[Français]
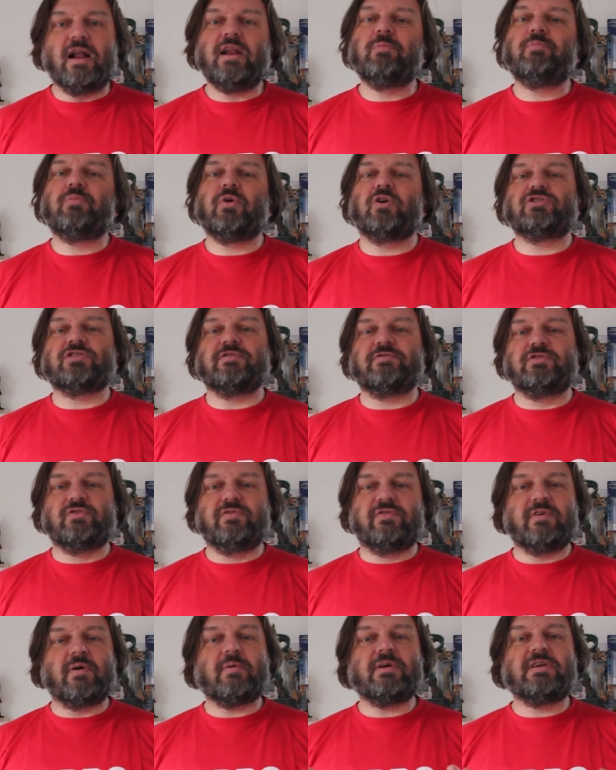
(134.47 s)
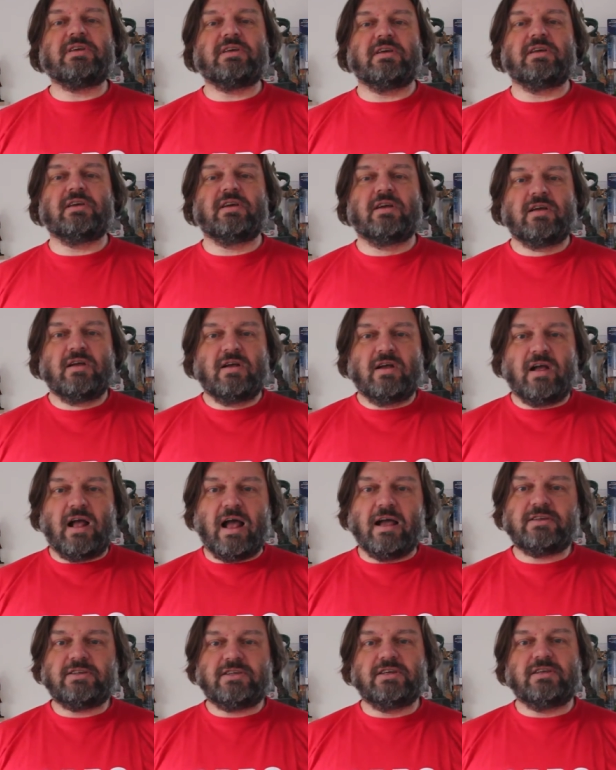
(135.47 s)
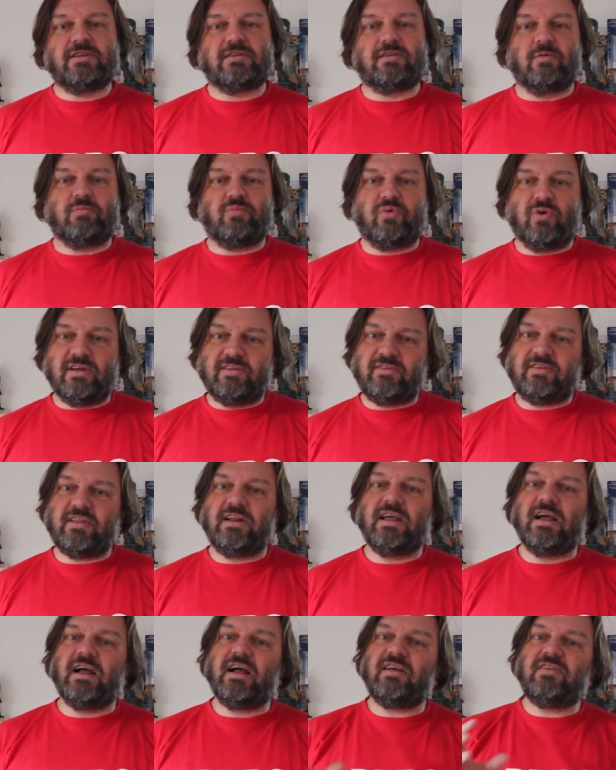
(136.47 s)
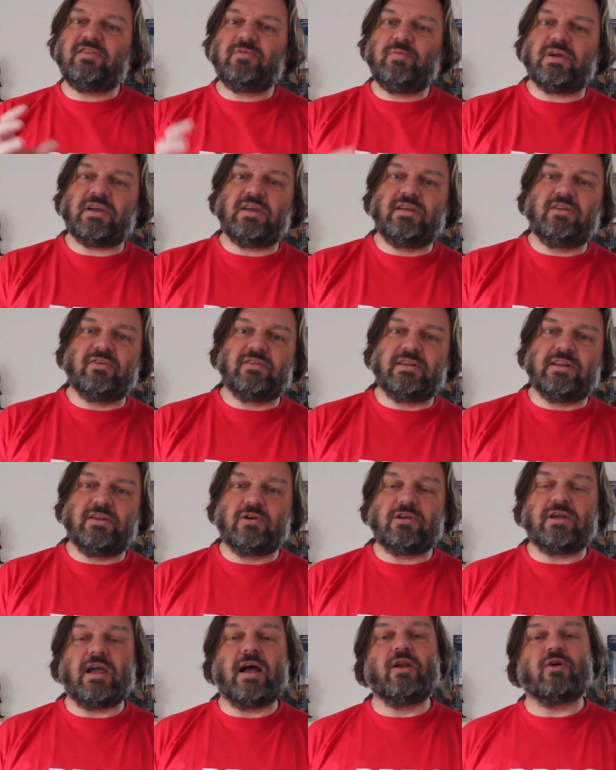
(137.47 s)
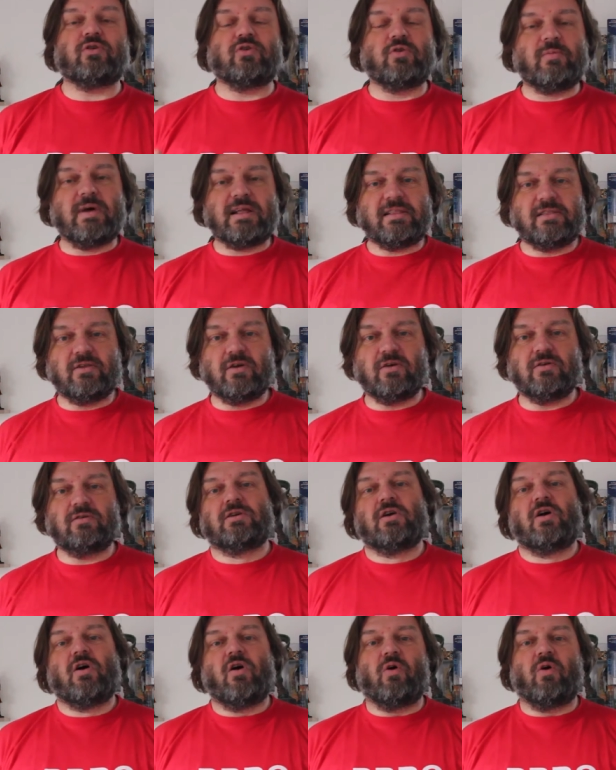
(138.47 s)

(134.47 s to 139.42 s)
à l'époque, j'avais dû fabriquer un kit pour installer un Raspberry dans un dock, alors que maintenant,